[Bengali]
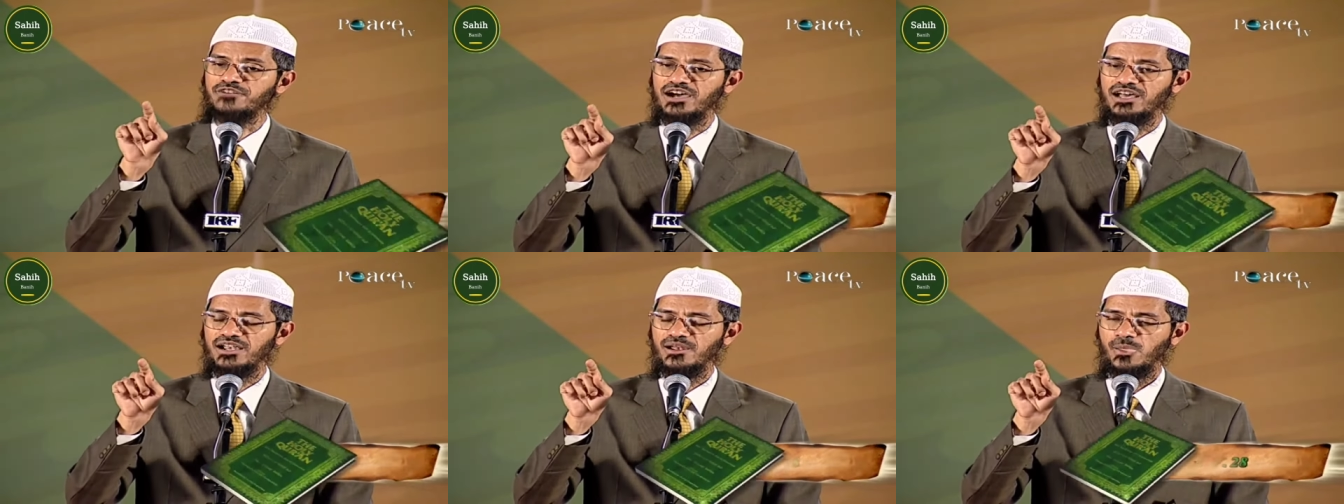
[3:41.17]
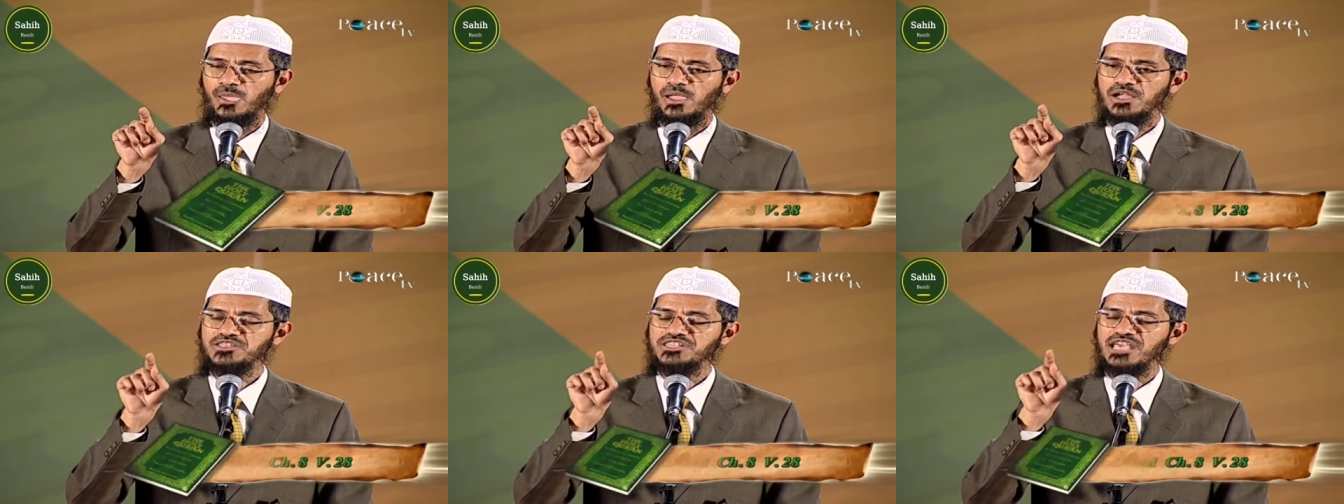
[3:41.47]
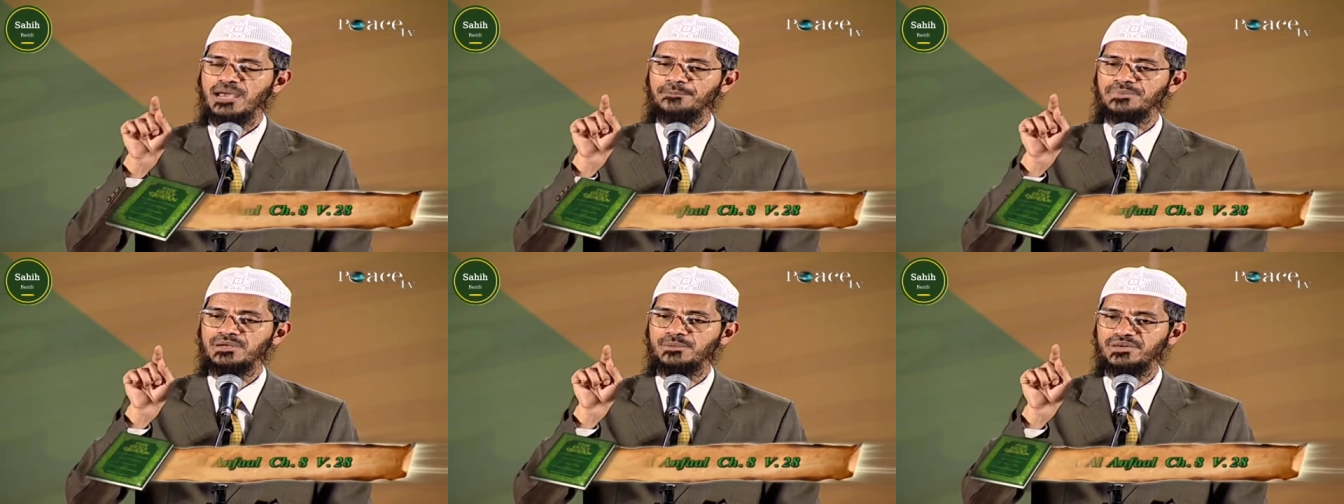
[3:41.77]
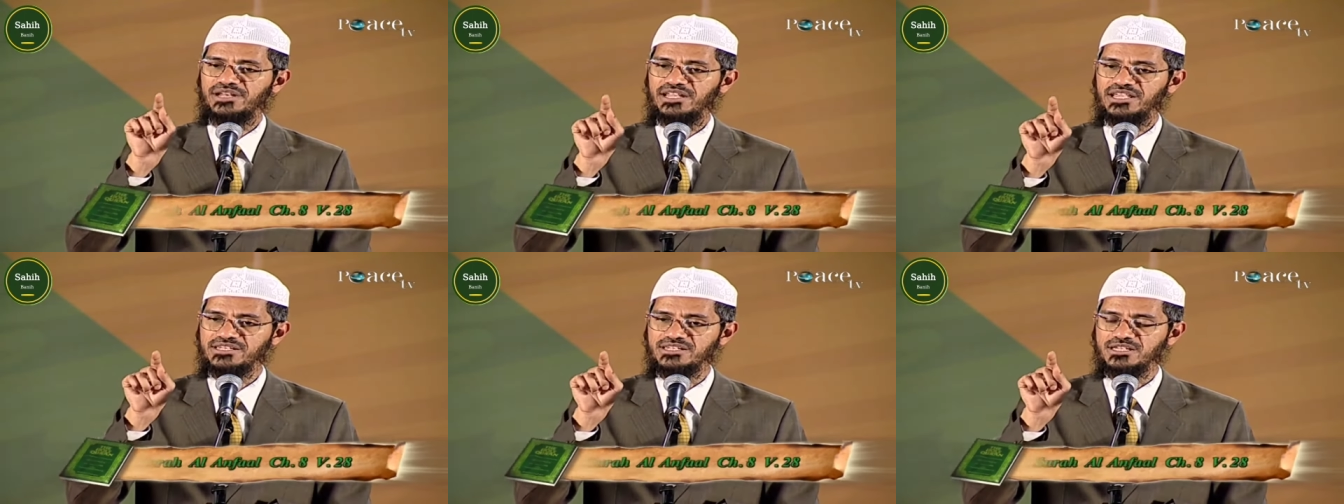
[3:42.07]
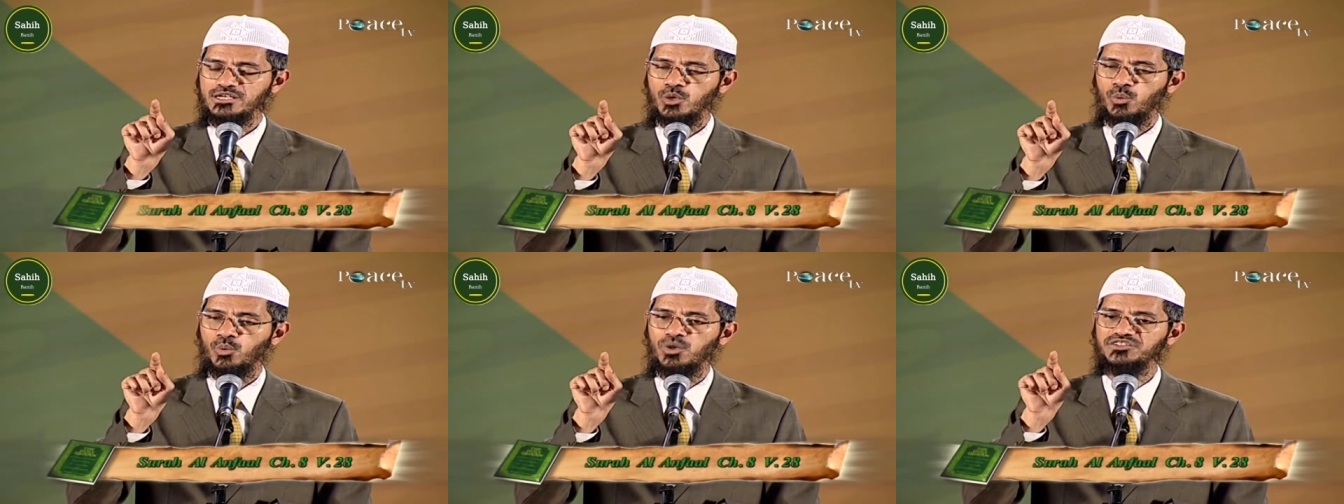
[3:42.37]
আনফাল অধ্যায় নম্বর
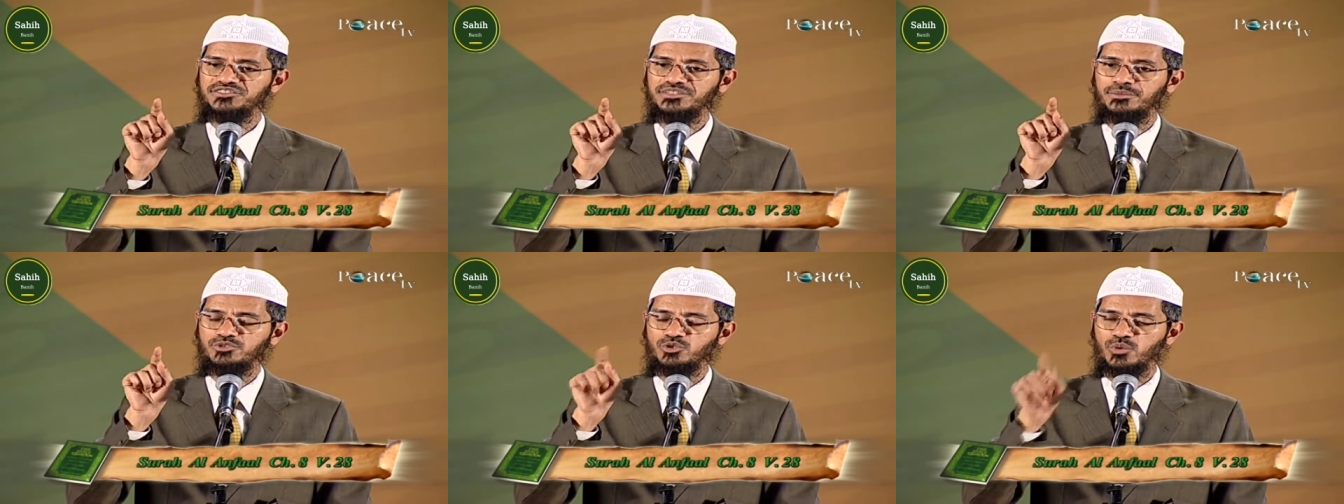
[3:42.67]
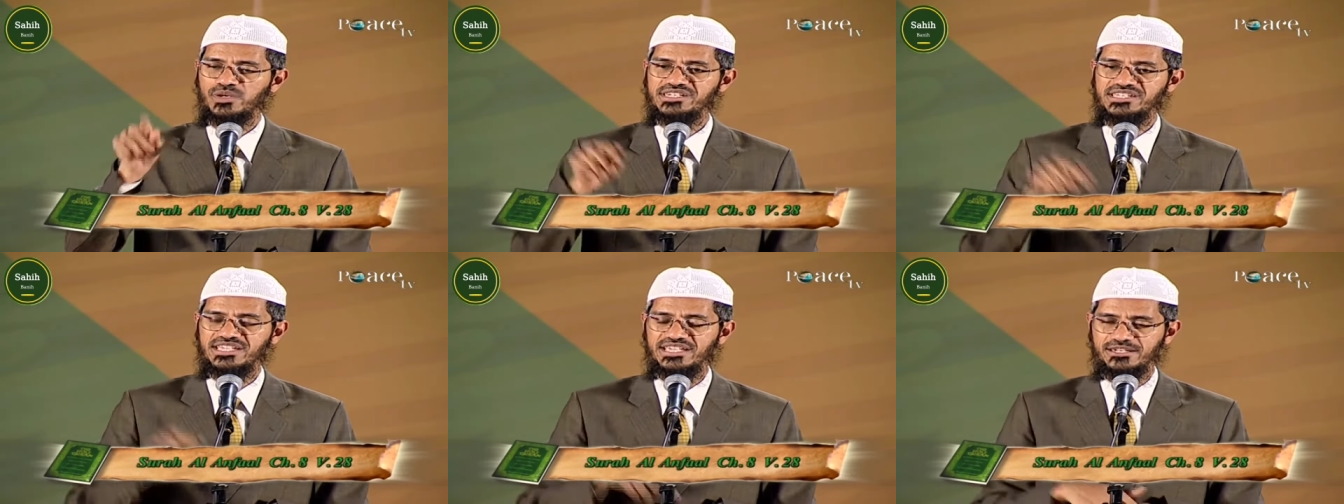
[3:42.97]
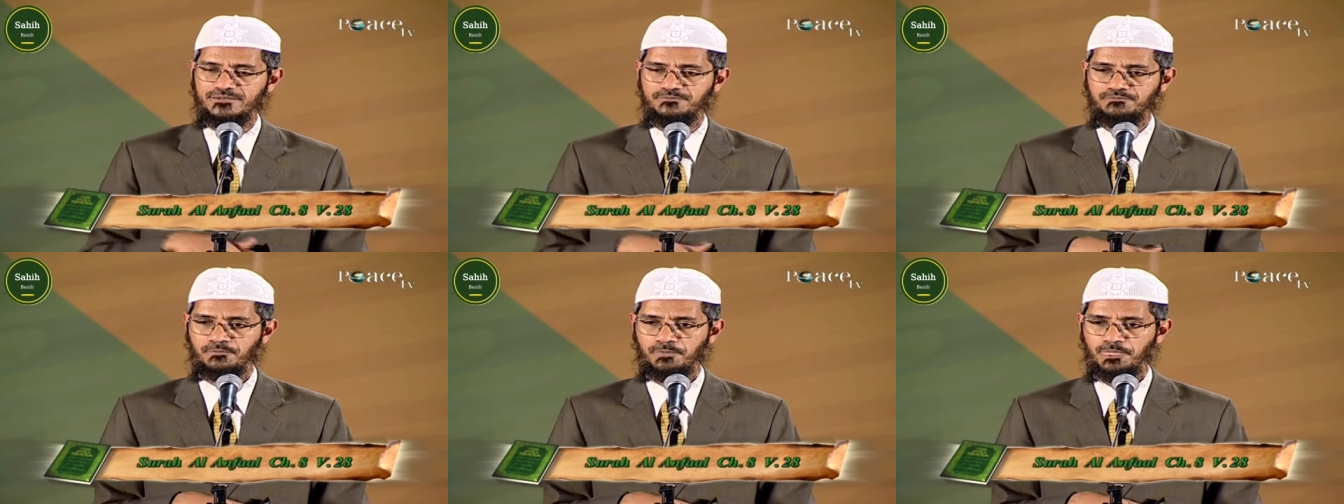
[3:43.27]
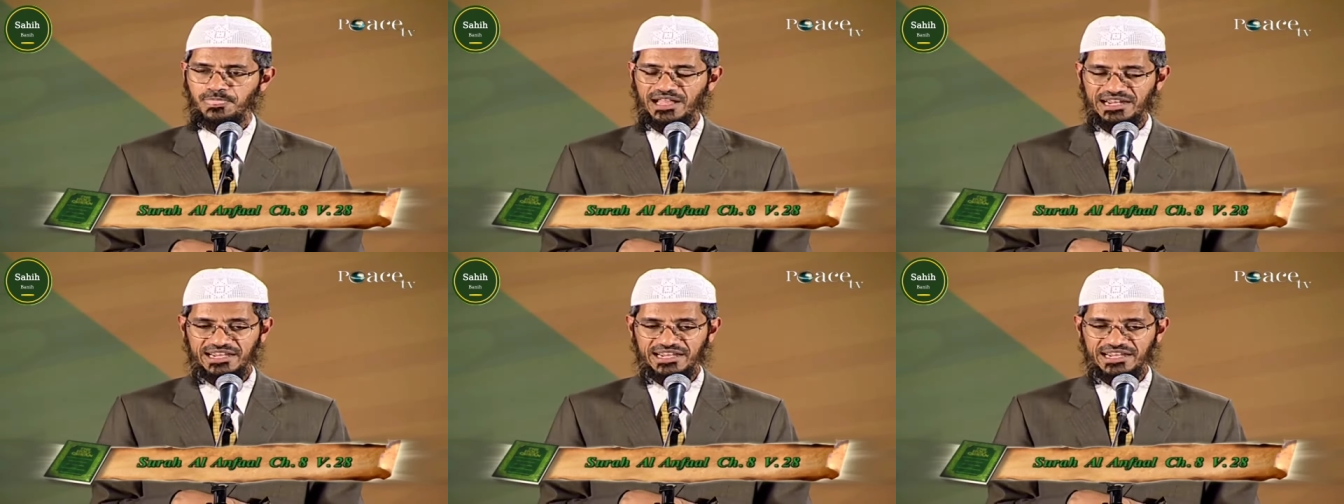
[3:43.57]
আট আট নম্বর আঠাশ